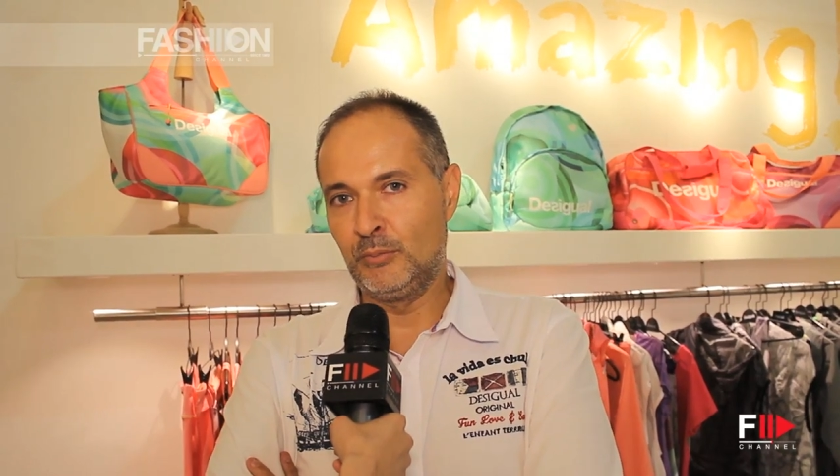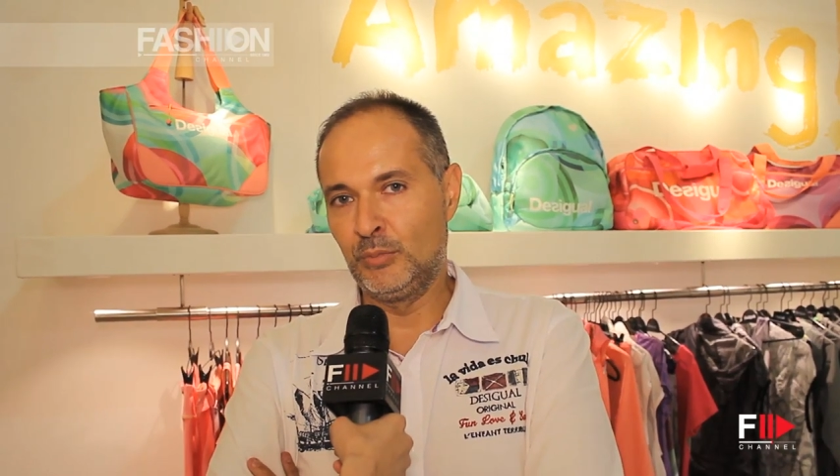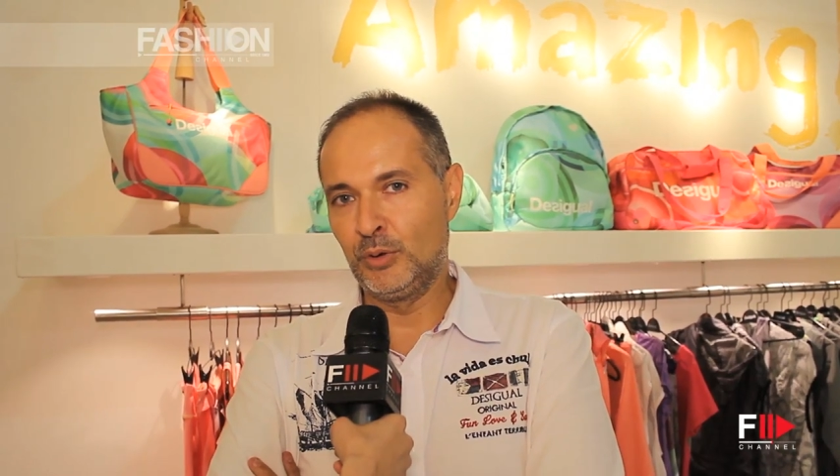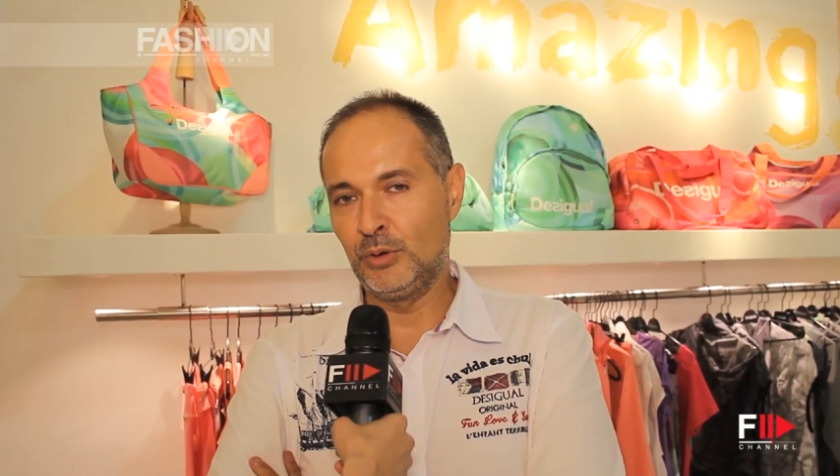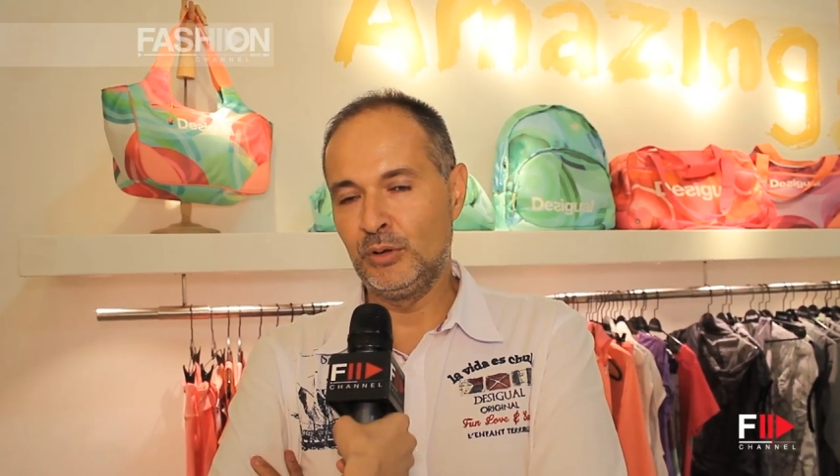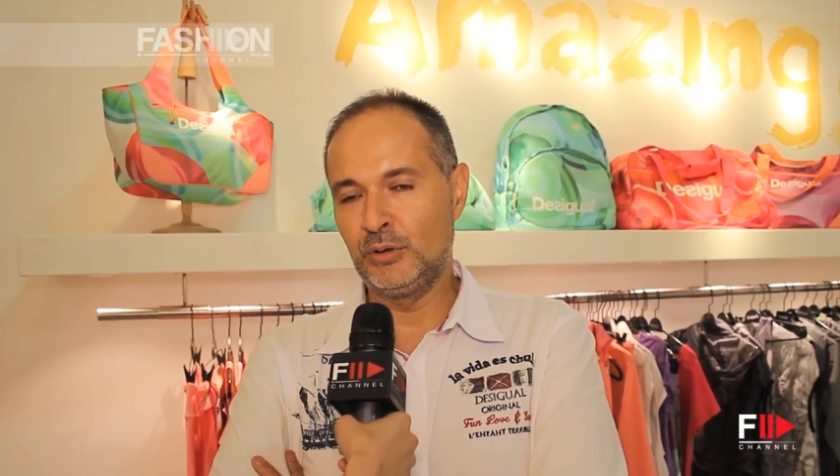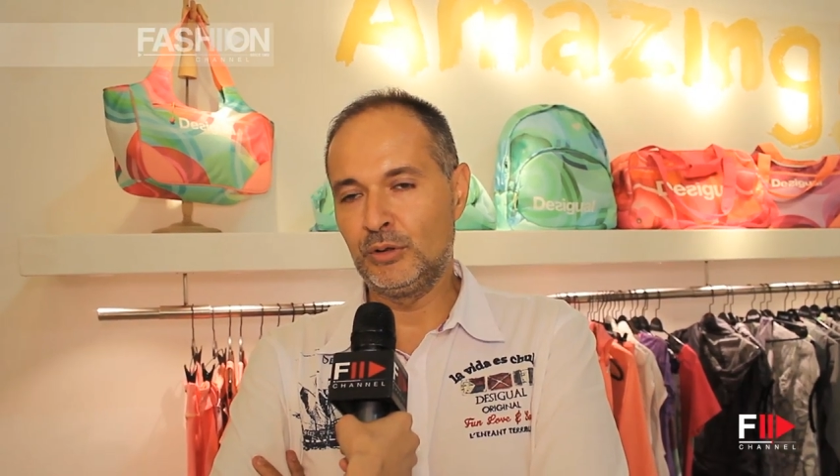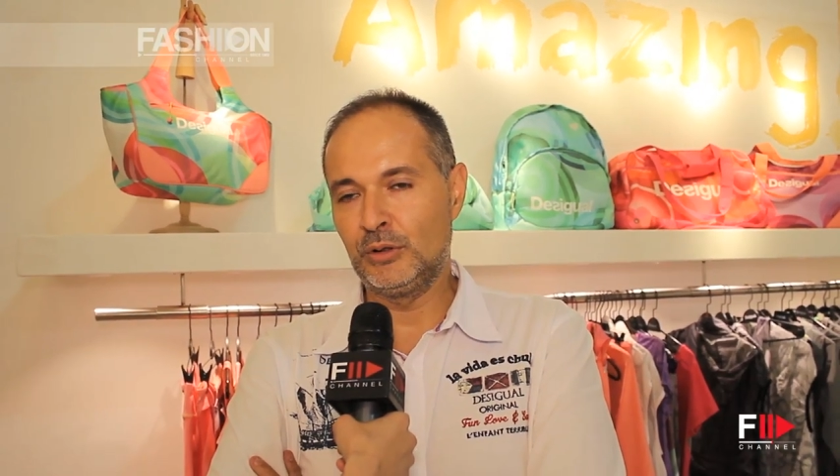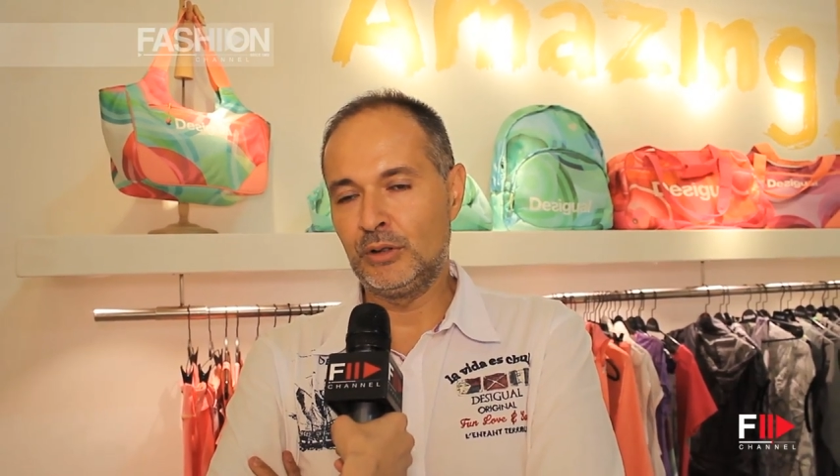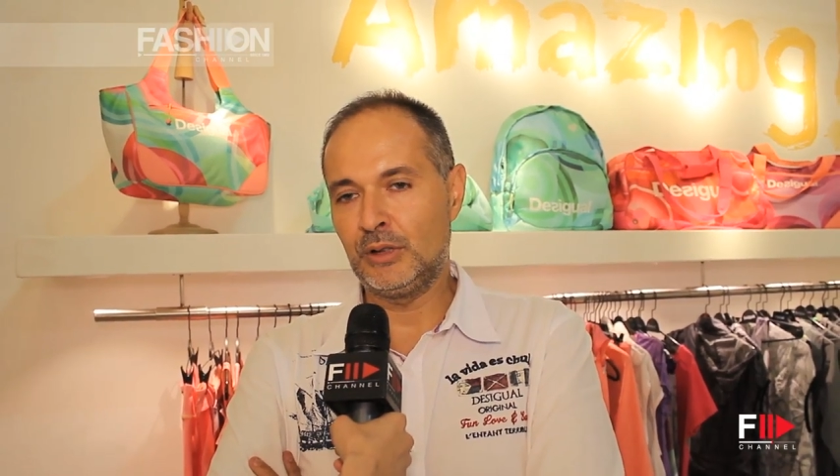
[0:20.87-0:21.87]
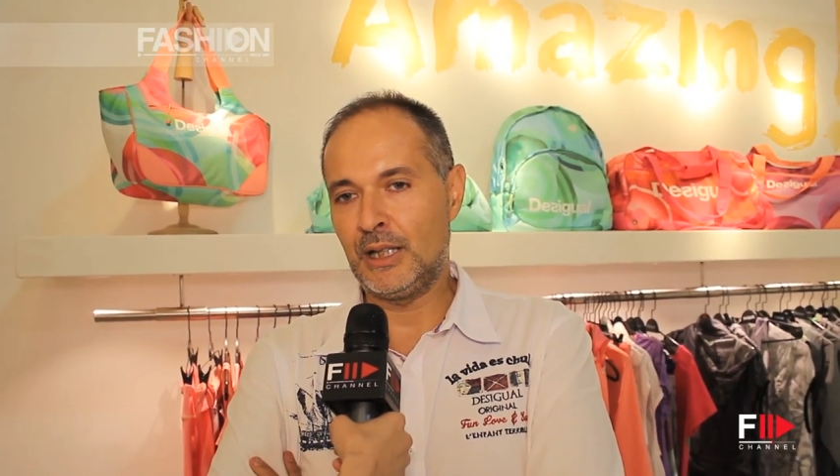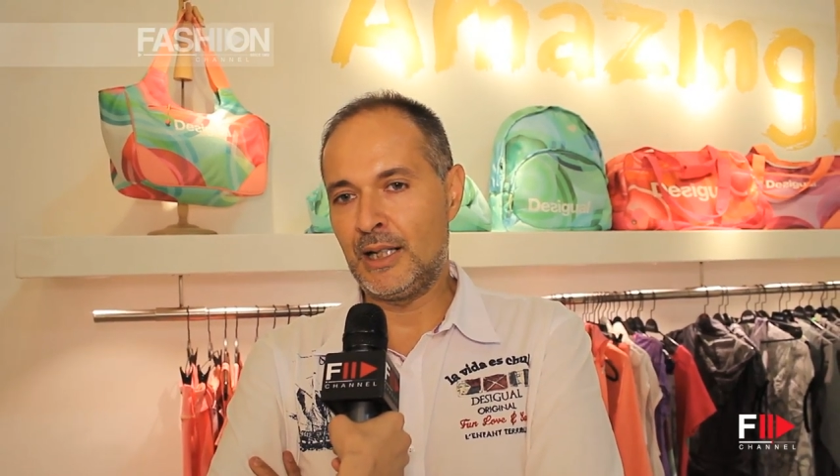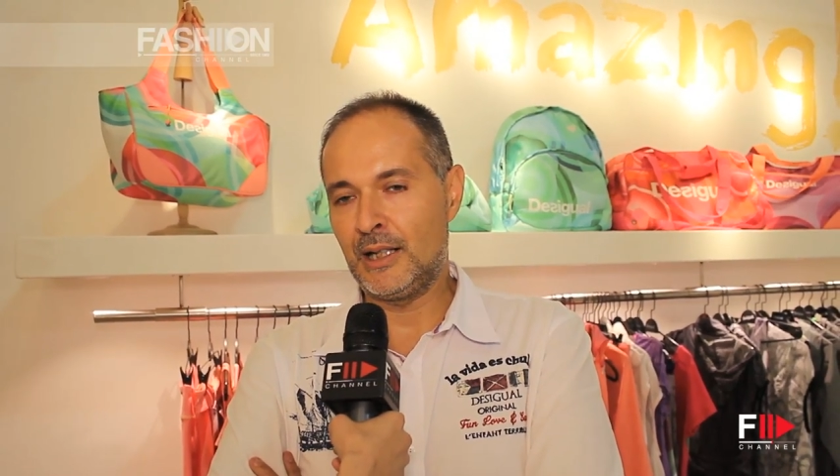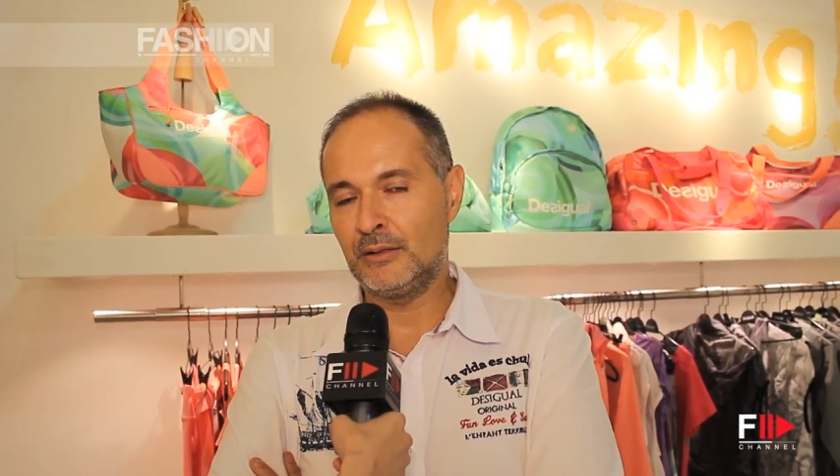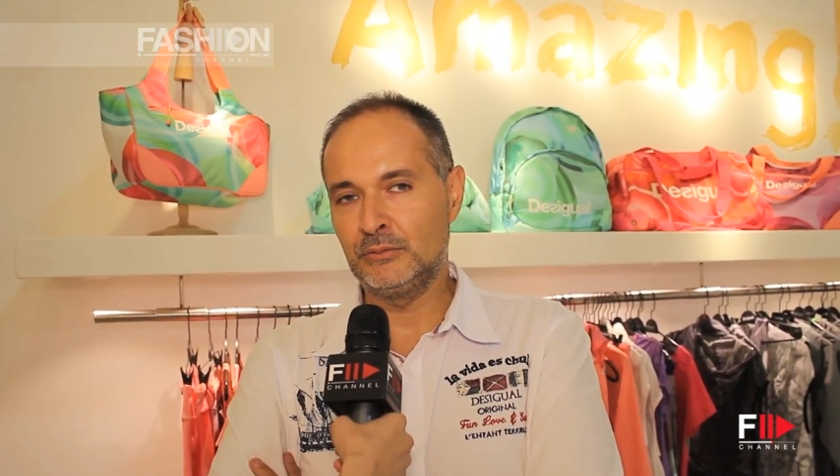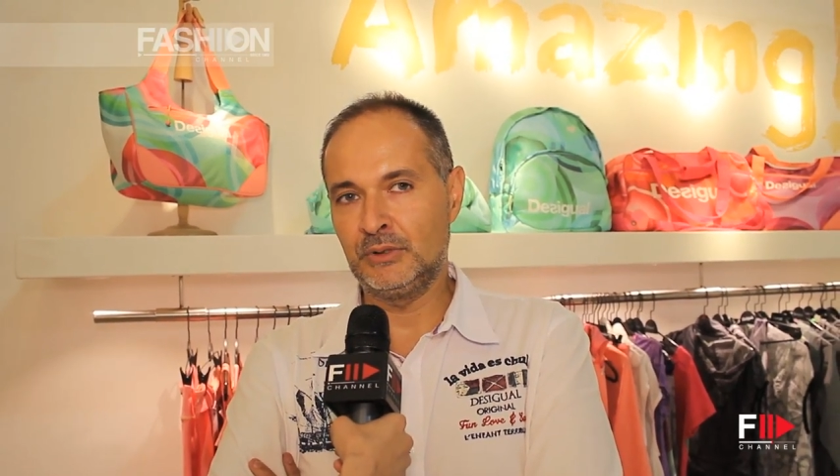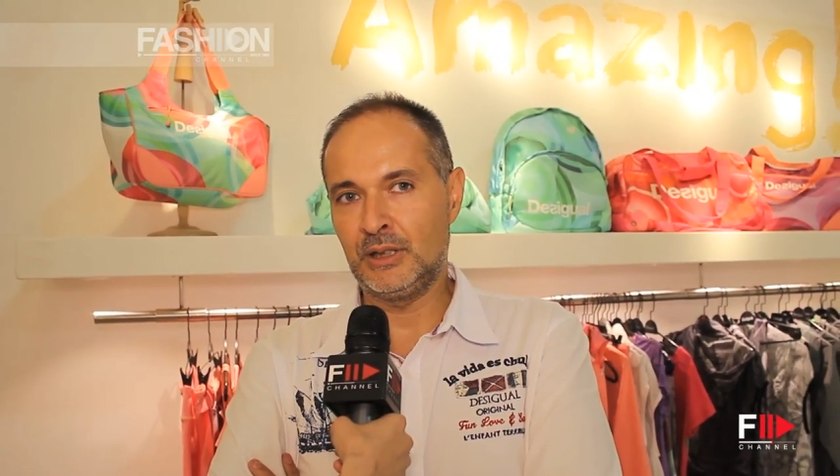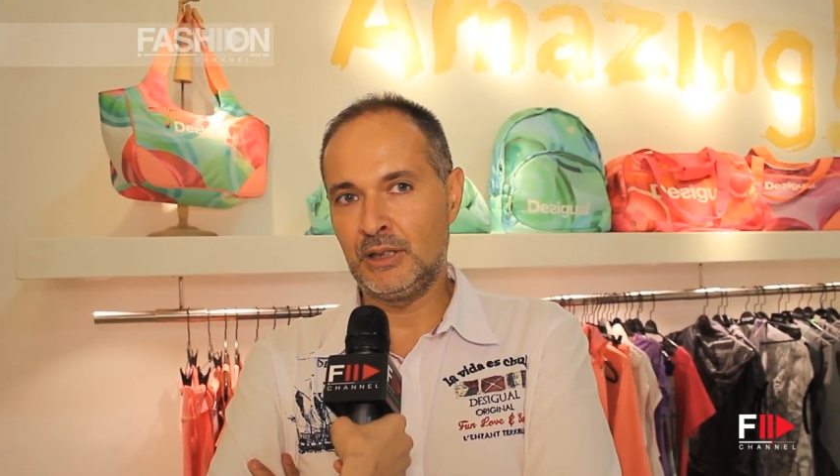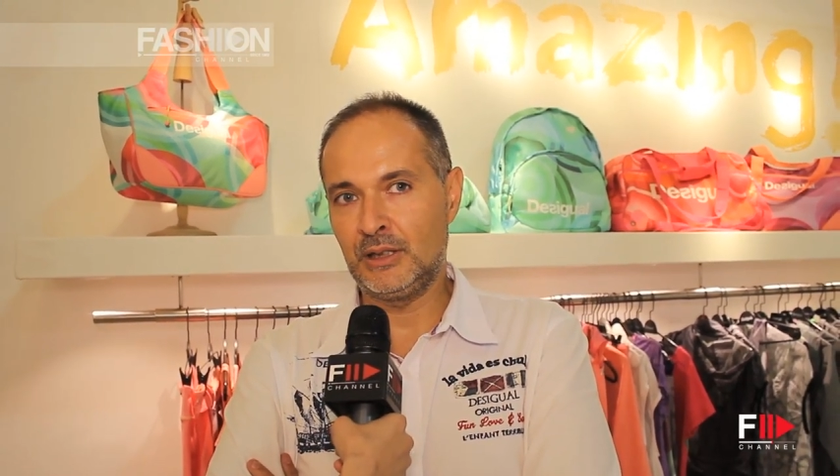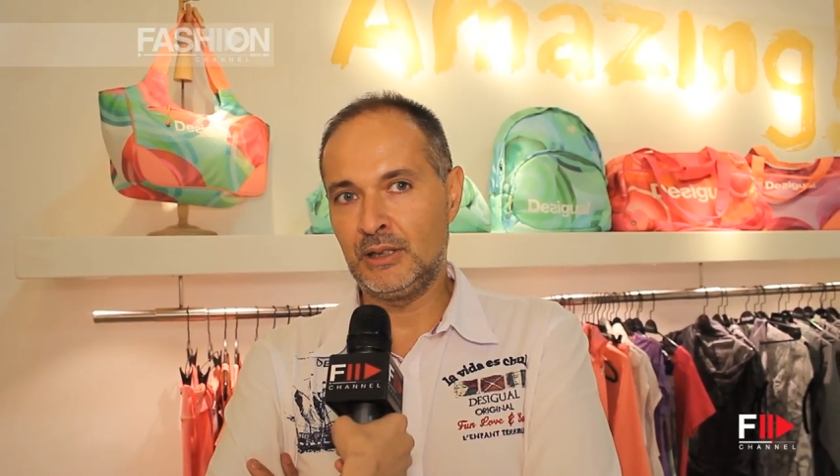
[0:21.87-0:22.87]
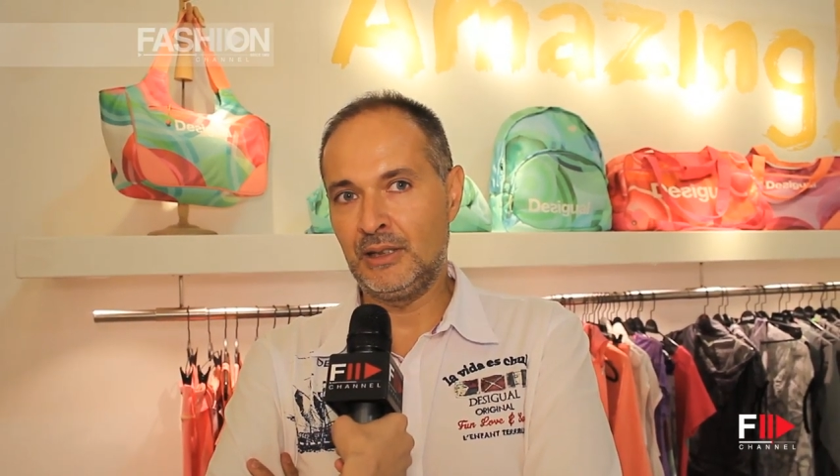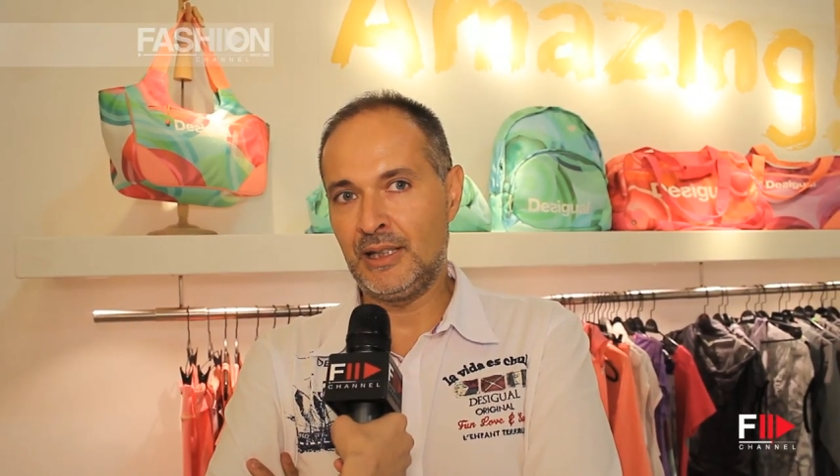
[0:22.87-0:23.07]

molto a un uh,